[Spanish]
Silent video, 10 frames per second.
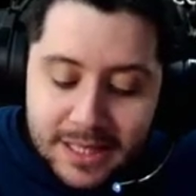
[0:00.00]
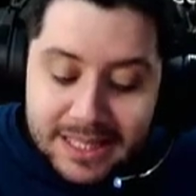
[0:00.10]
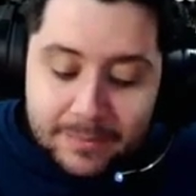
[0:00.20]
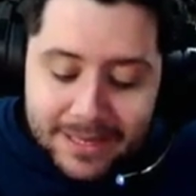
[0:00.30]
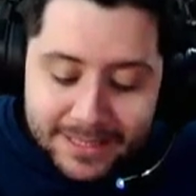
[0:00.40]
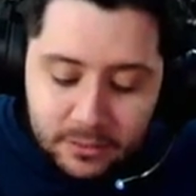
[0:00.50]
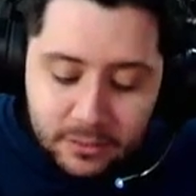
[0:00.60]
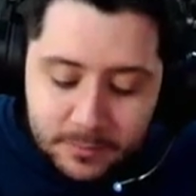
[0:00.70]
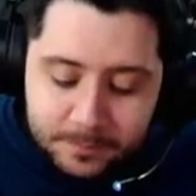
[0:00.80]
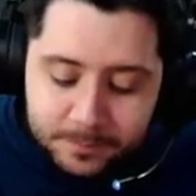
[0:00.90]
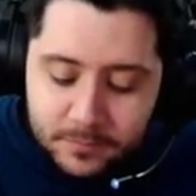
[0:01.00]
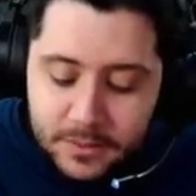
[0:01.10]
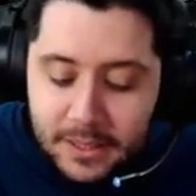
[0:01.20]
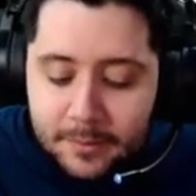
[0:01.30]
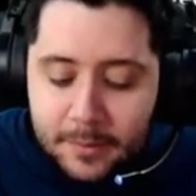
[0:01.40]
Imagino,
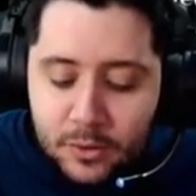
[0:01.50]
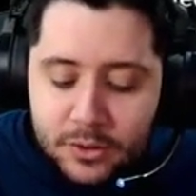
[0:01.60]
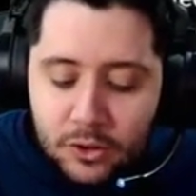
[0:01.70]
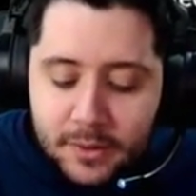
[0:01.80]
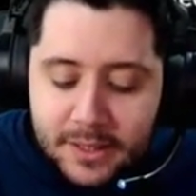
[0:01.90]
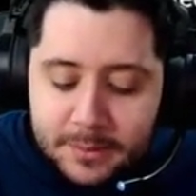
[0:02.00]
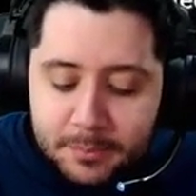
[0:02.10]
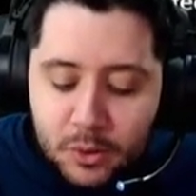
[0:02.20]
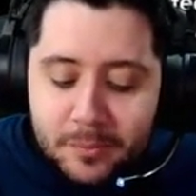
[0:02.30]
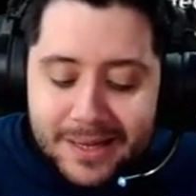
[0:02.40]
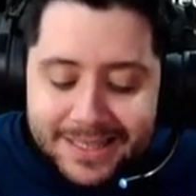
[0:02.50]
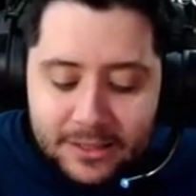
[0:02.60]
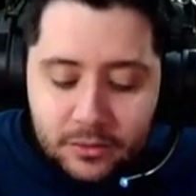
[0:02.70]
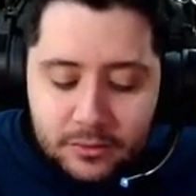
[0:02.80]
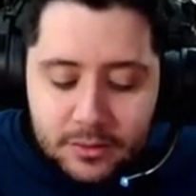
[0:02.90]
que ahora mismo no tengo vidas, pero
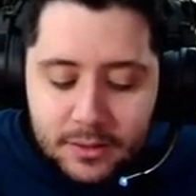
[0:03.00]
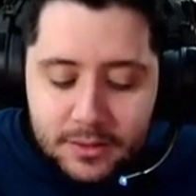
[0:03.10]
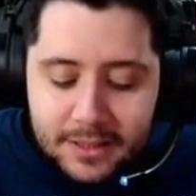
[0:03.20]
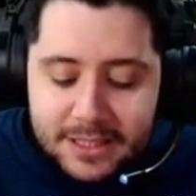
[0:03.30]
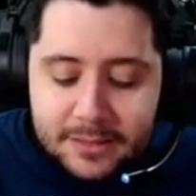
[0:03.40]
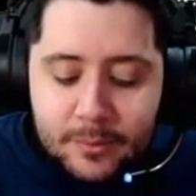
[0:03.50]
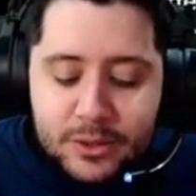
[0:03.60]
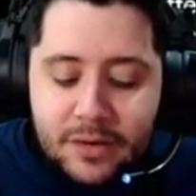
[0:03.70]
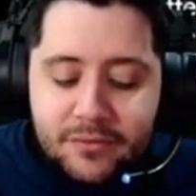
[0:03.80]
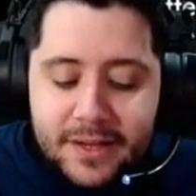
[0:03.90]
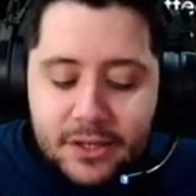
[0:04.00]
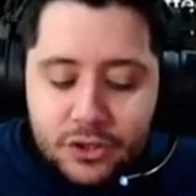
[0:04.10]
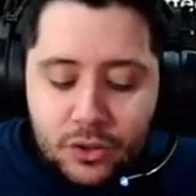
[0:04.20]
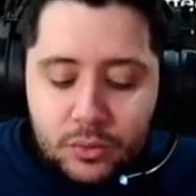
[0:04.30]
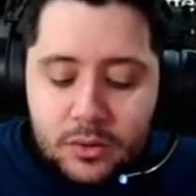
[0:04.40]
imagino que si vamos al Fire
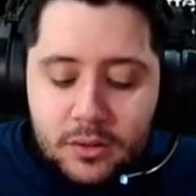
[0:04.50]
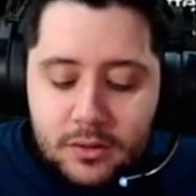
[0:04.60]
Zone,